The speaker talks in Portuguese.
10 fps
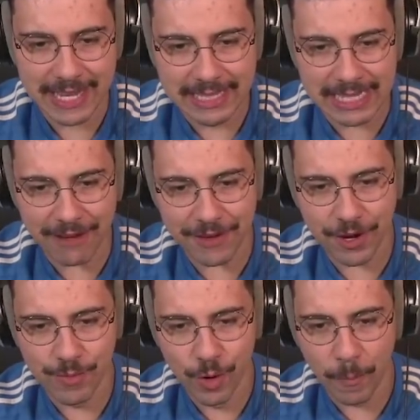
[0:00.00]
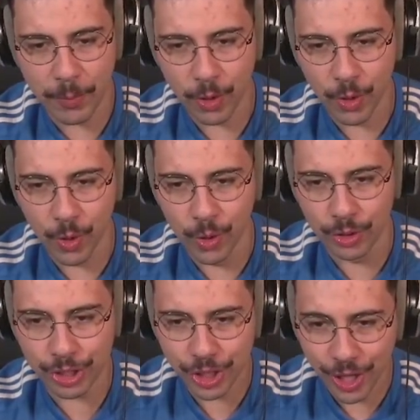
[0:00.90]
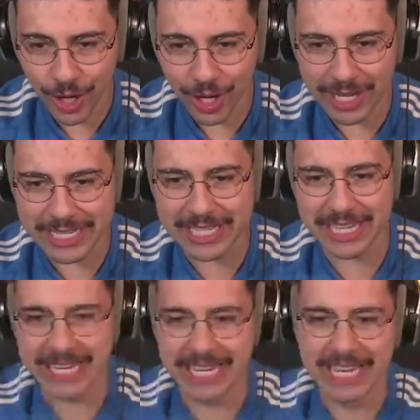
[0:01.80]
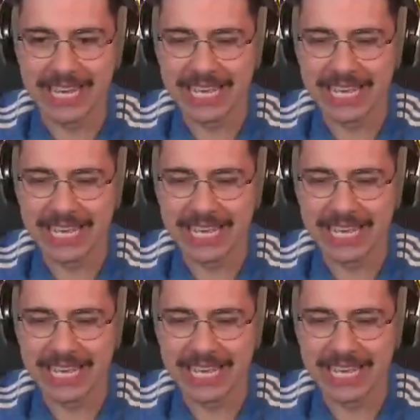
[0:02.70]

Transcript: Lá vem o Mu pro chute.